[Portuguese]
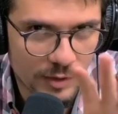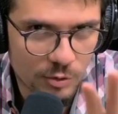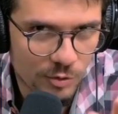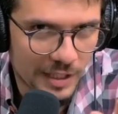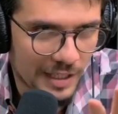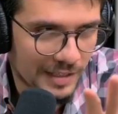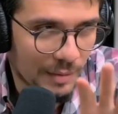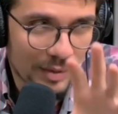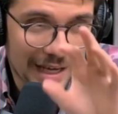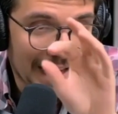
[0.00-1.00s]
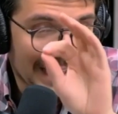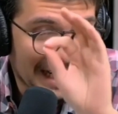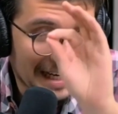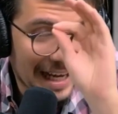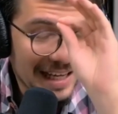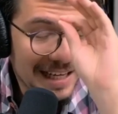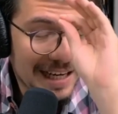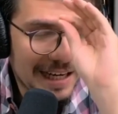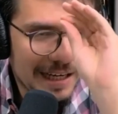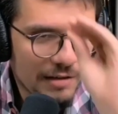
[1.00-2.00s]
vai soltar na tela. Porque, é, cara, é uhum.
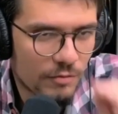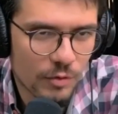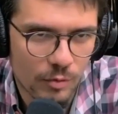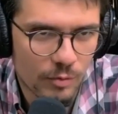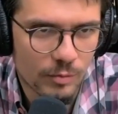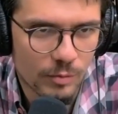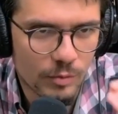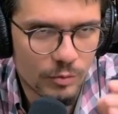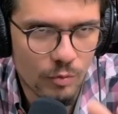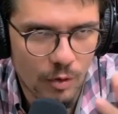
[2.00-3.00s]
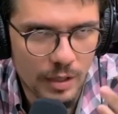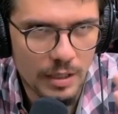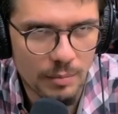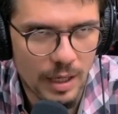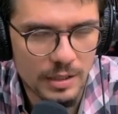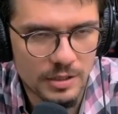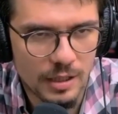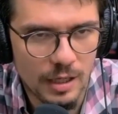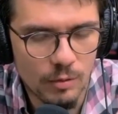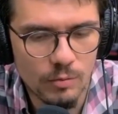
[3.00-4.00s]
incrível quando tu olha a
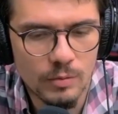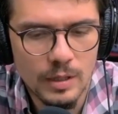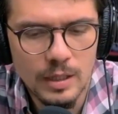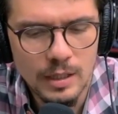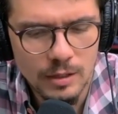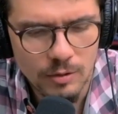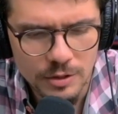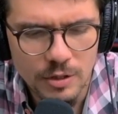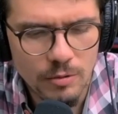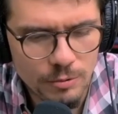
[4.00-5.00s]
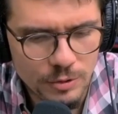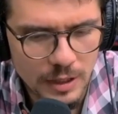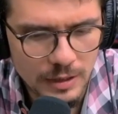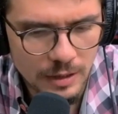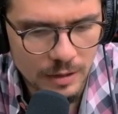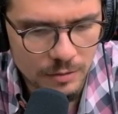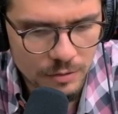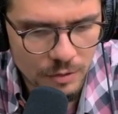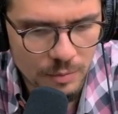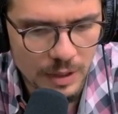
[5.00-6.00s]
imagem. É um. Eu acho que é um australiano,
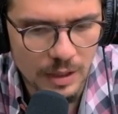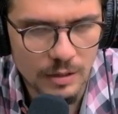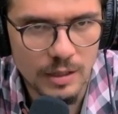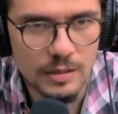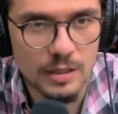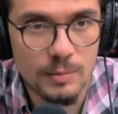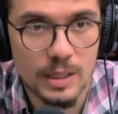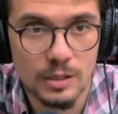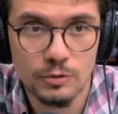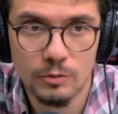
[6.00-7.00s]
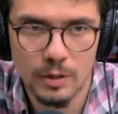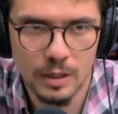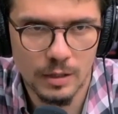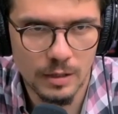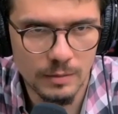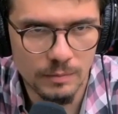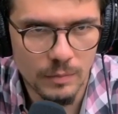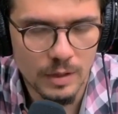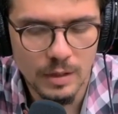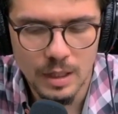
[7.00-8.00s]
se eu não me engano. Ele tá numa cachoeira
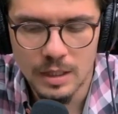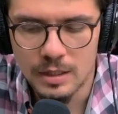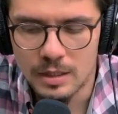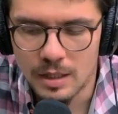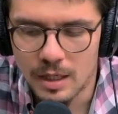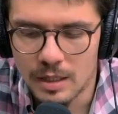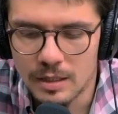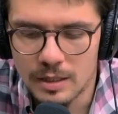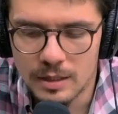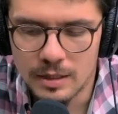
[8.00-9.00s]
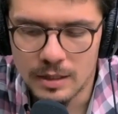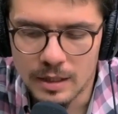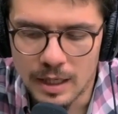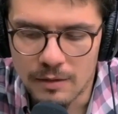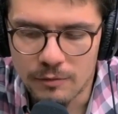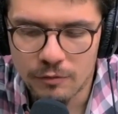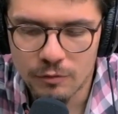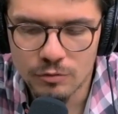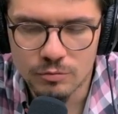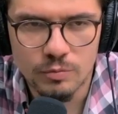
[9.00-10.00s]
e ele é
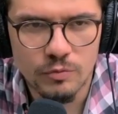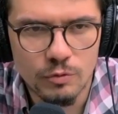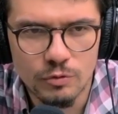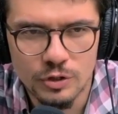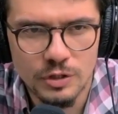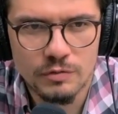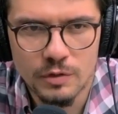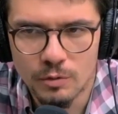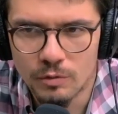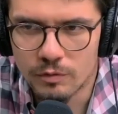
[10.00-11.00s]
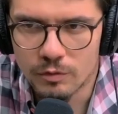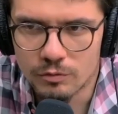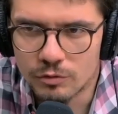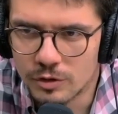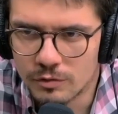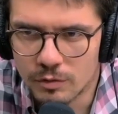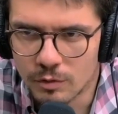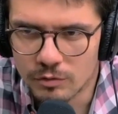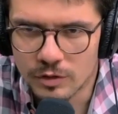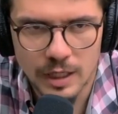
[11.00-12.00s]
fru, frugívoro,
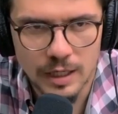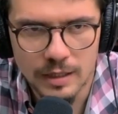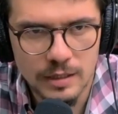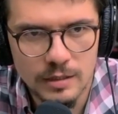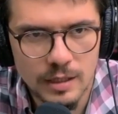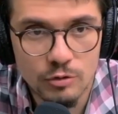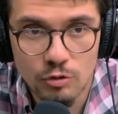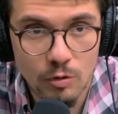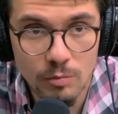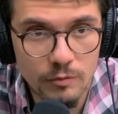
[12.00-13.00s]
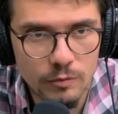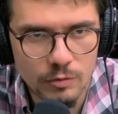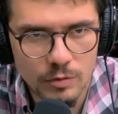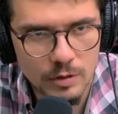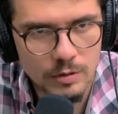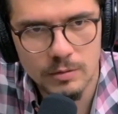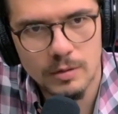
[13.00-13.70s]
frutívoro, uhum. sei lá. Ele, ele só come fruta.